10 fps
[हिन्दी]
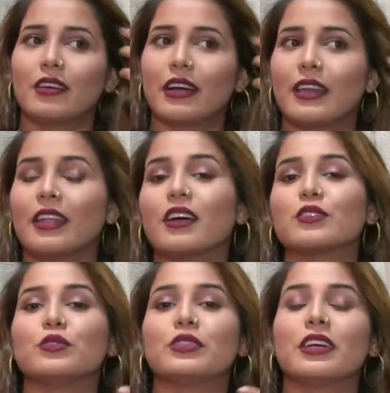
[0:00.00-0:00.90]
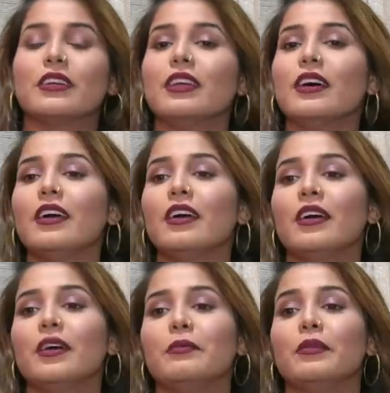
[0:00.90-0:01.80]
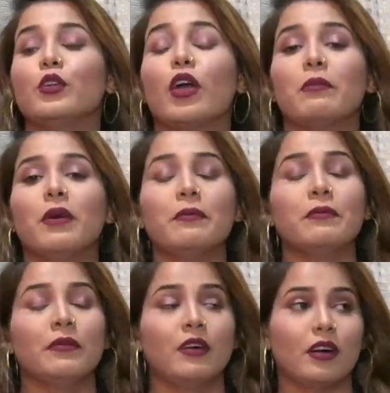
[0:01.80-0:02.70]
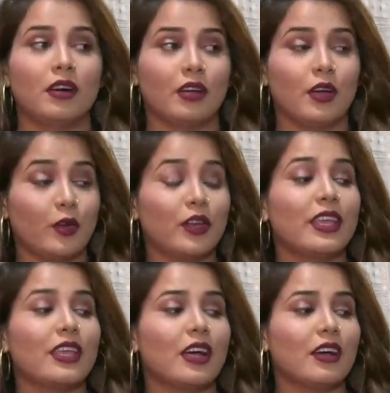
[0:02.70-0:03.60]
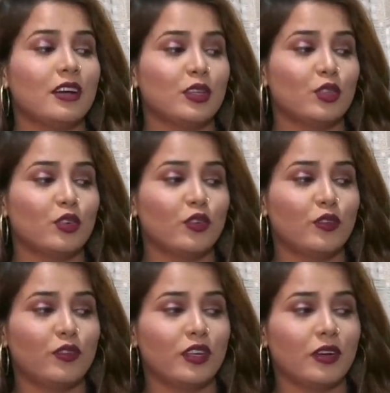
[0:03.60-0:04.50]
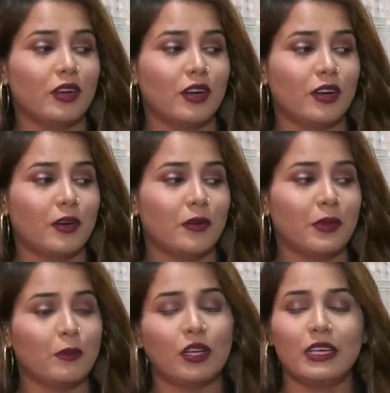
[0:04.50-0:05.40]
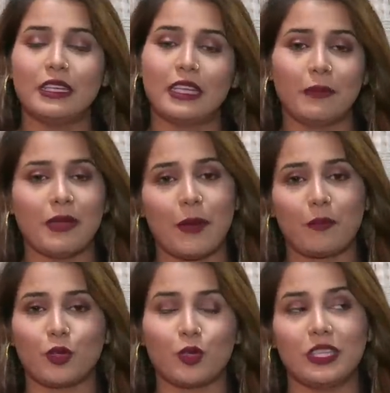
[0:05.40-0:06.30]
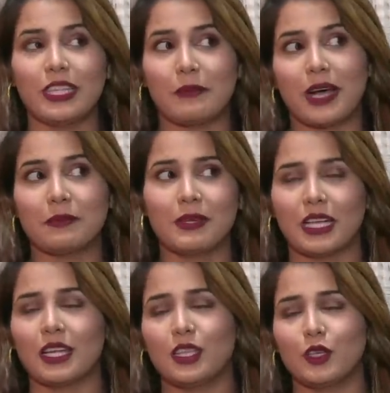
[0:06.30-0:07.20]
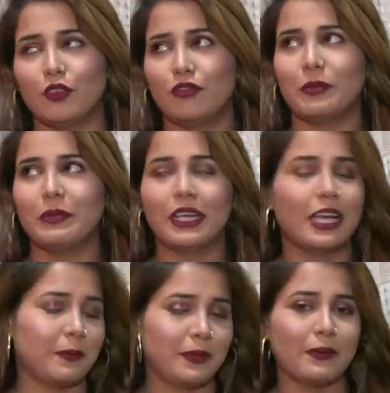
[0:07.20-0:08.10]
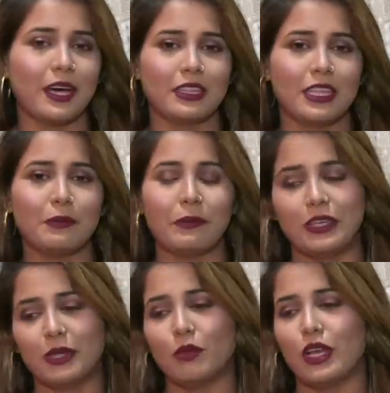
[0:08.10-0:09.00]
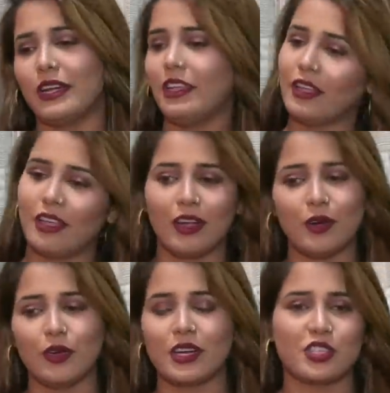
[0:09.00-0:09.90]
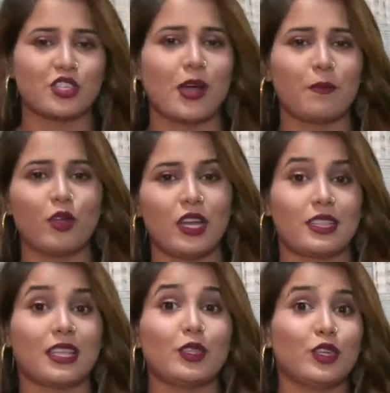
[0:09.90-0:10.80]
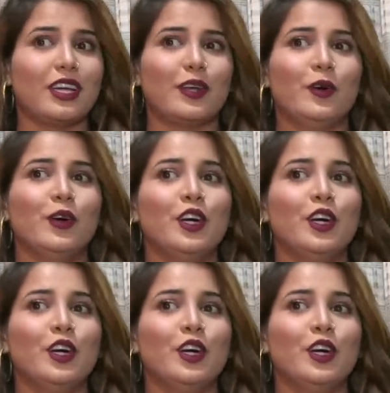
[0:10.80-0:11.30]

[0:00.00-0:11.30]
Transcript: गाने का शूट करना है वीडियो एल्बम करोगी क्या तो फिर आ, मैं बोली ठीक है मैं आपको थोड़ी देर बाद बताती हूँ फिर मैंने घर पे बात की मम्मी ने बोला ठीक है कर लो अगर अच्छा आपको लगता है तो कर लो